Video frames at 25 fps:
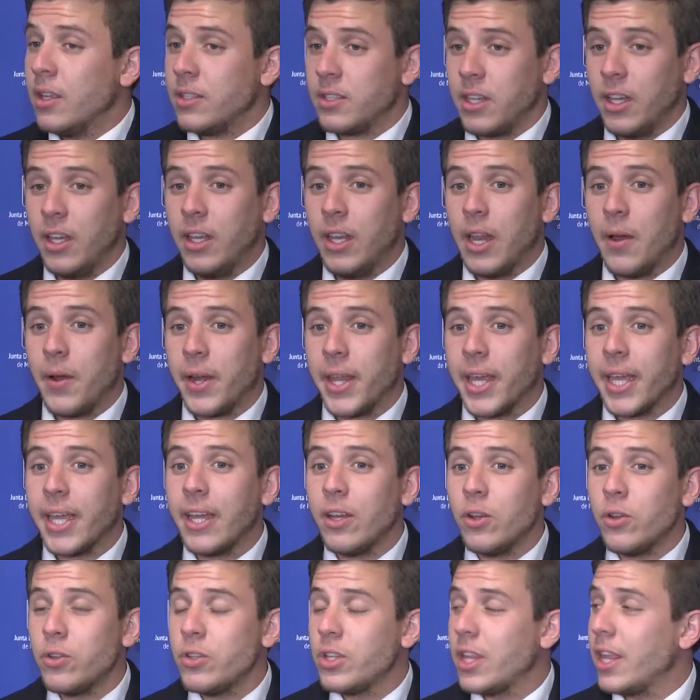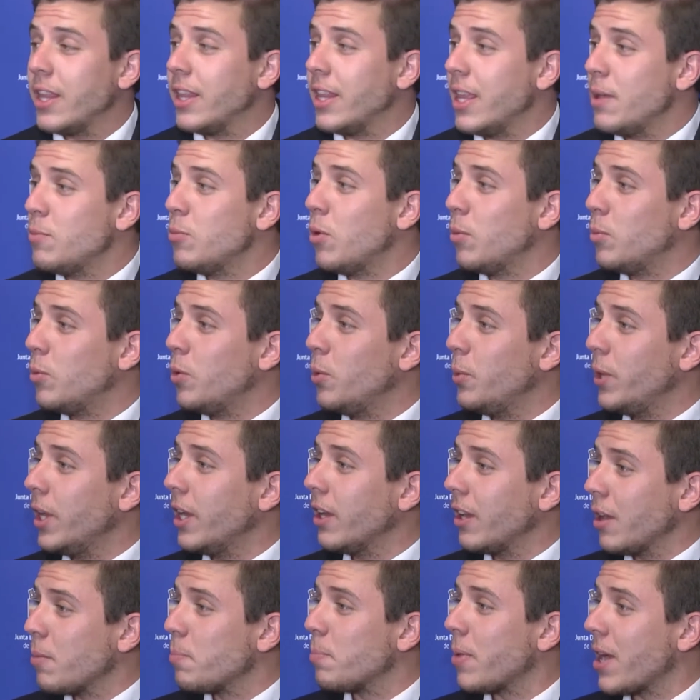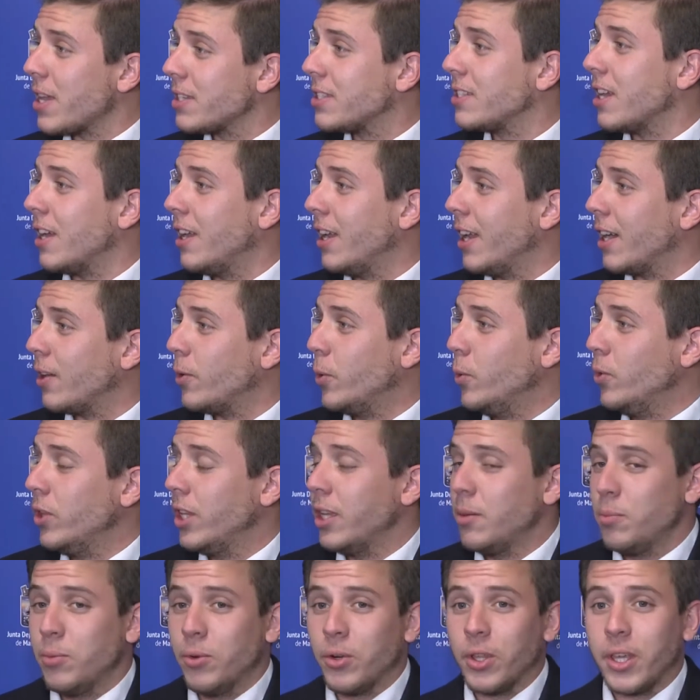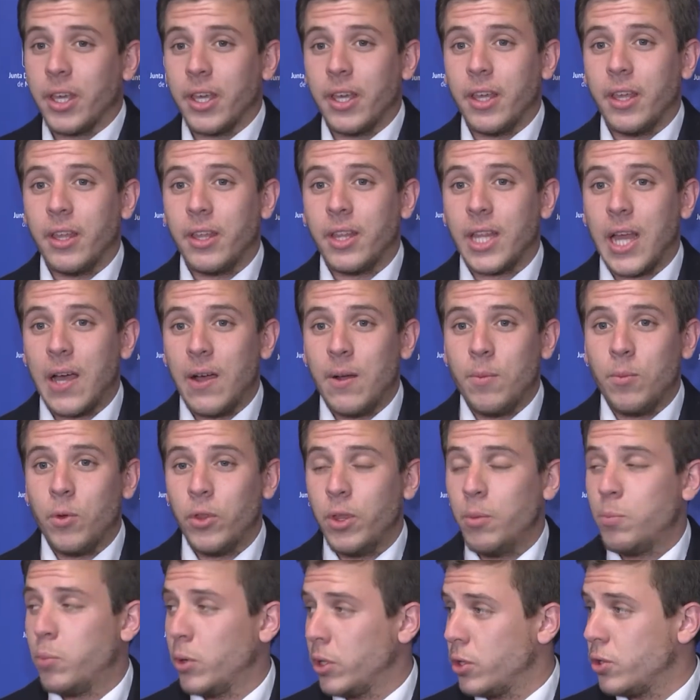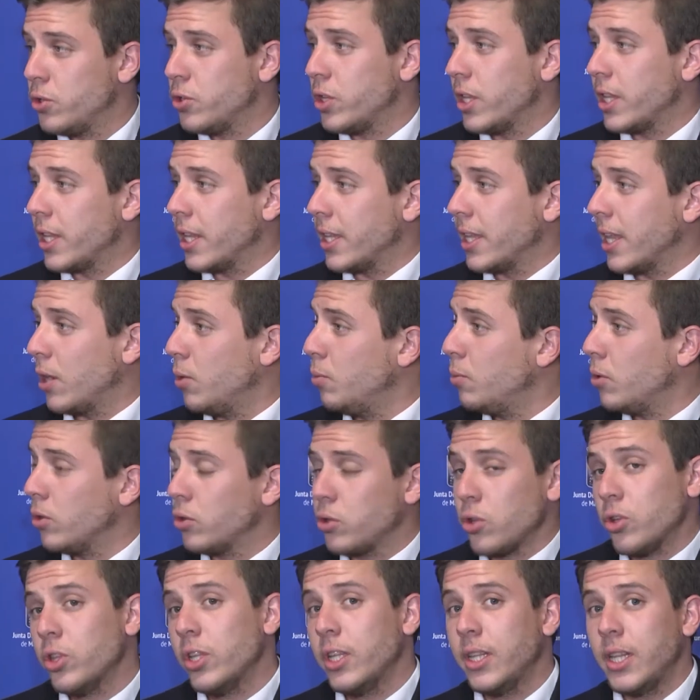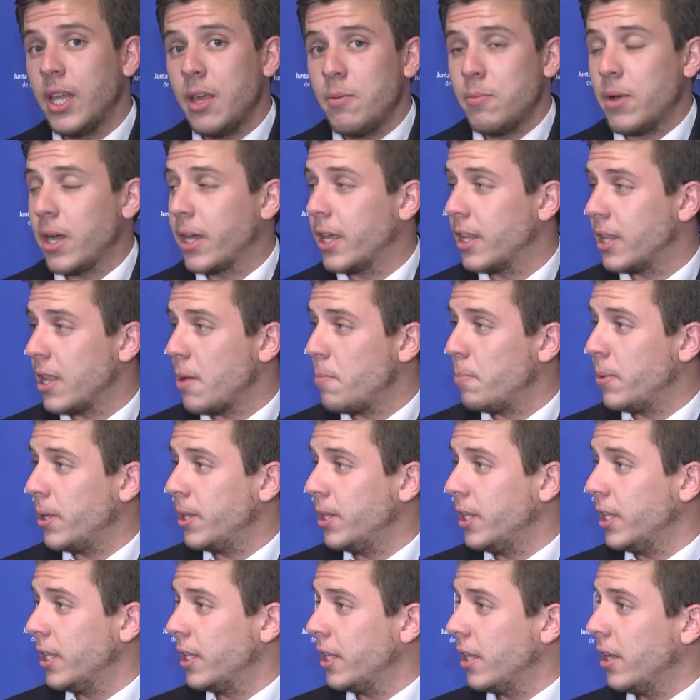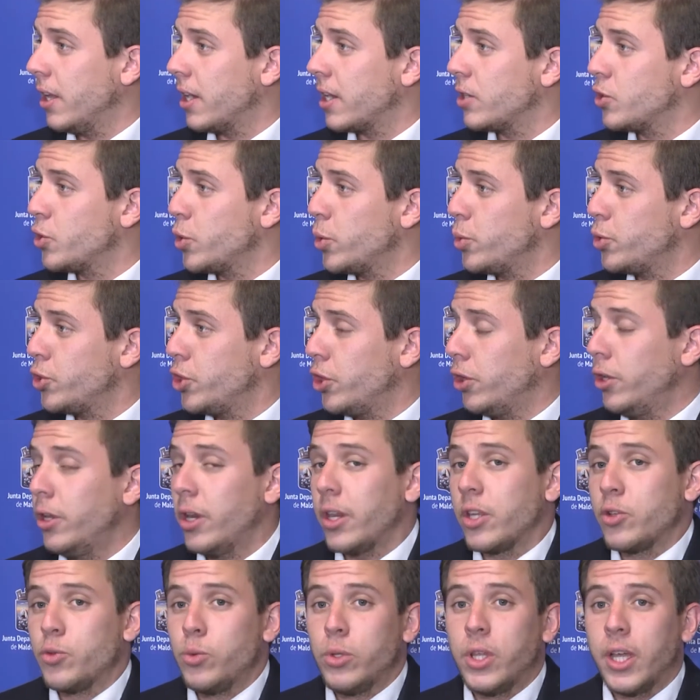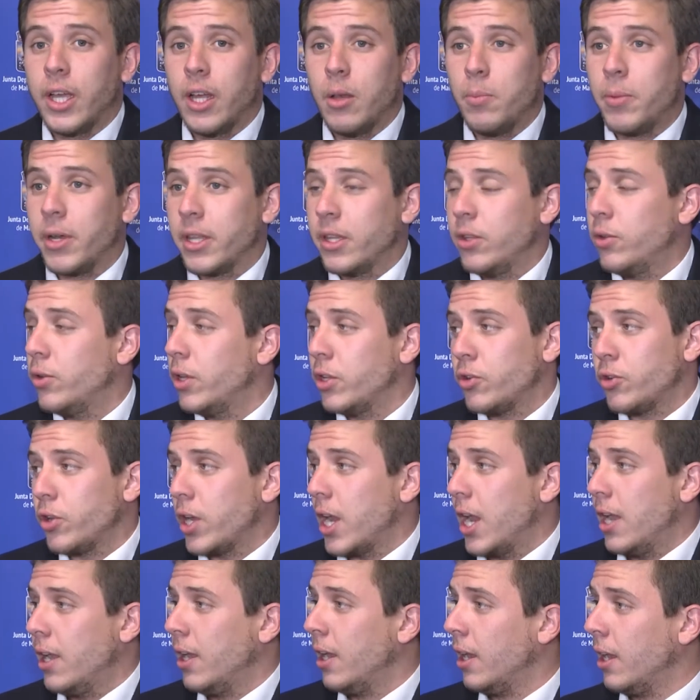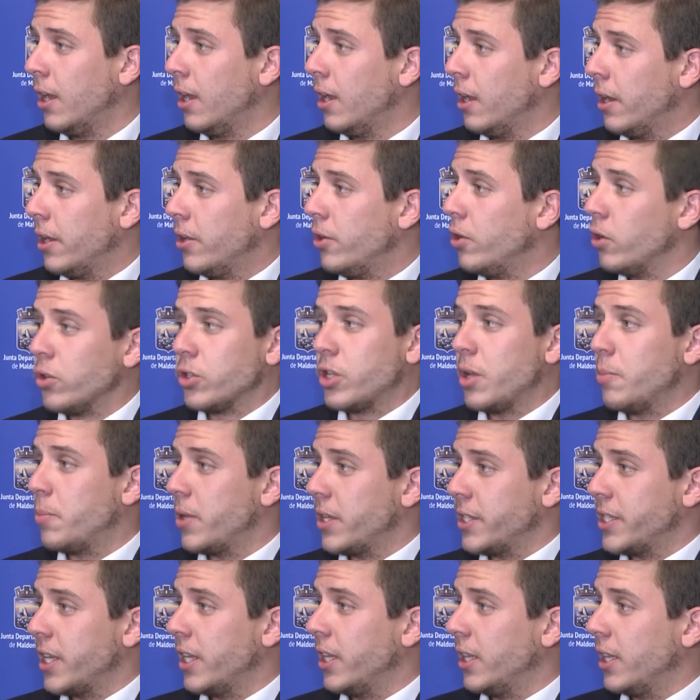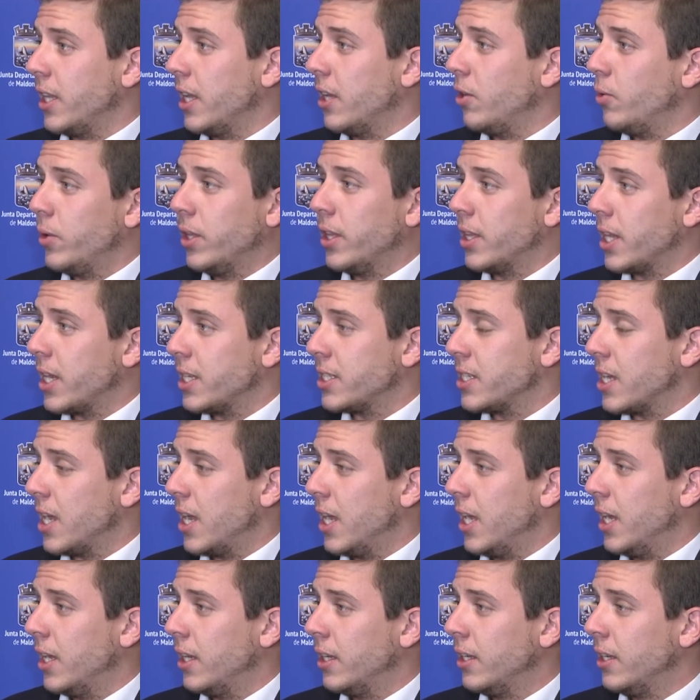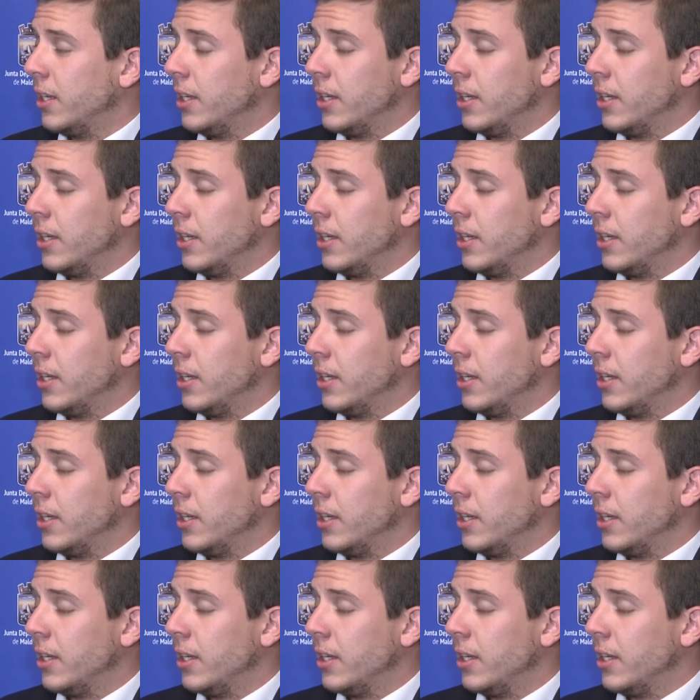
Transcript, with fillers: Sí, la verdad que no entendemos muy bien qué pasa en la Junta porque estábamos dispuestos a tratar un montón de temas que están pendientes de resolución y resulta que el Partido Nacional no se presenta, no entra a sala,